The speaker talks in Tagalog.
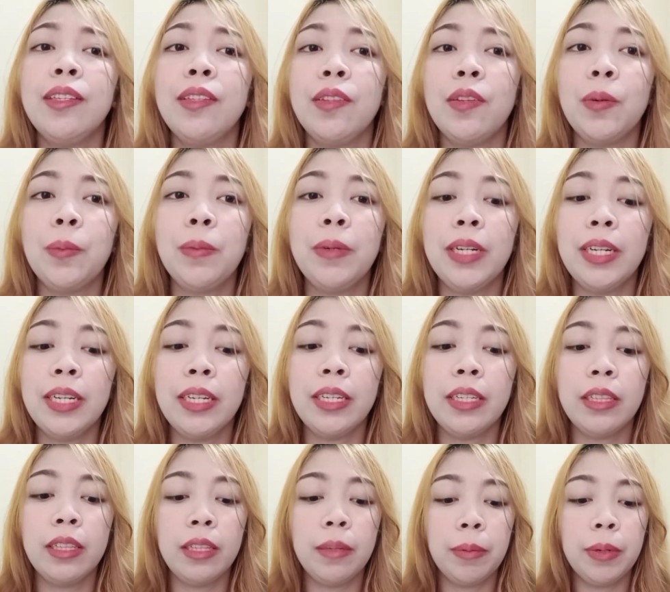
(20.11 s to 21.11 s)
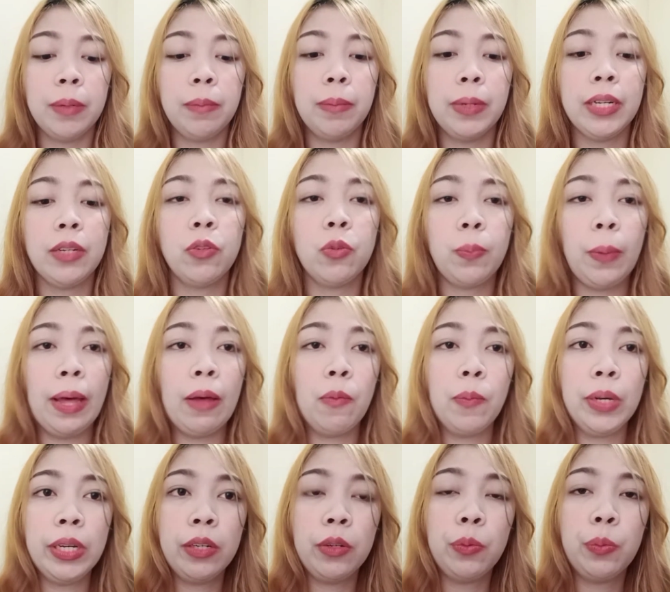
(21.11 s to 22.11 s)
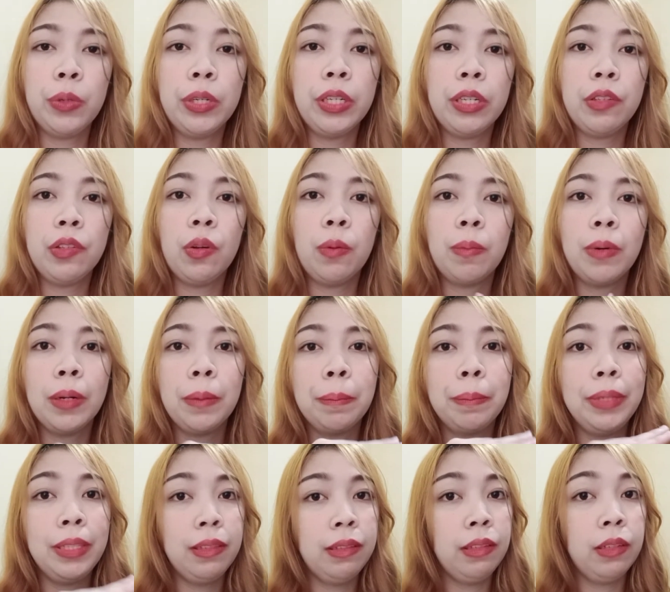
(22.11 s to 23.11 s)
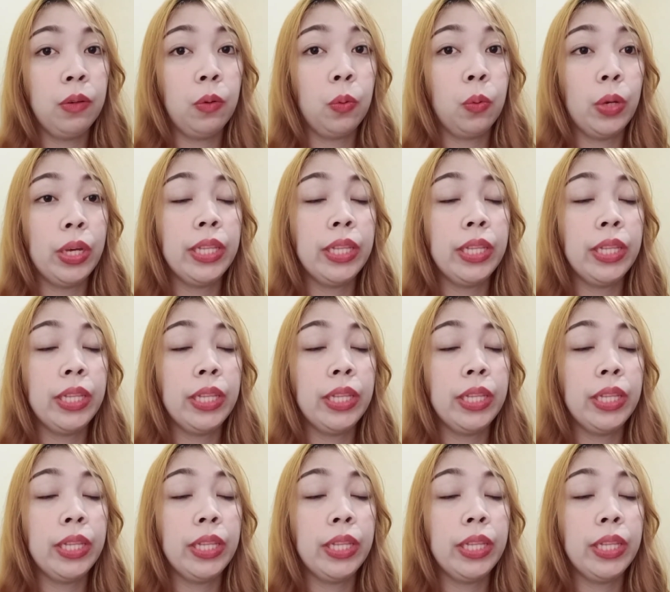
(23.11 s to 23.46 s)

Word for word: sobrang, di ba, bago pa ako mag-work, sobrang busy ko.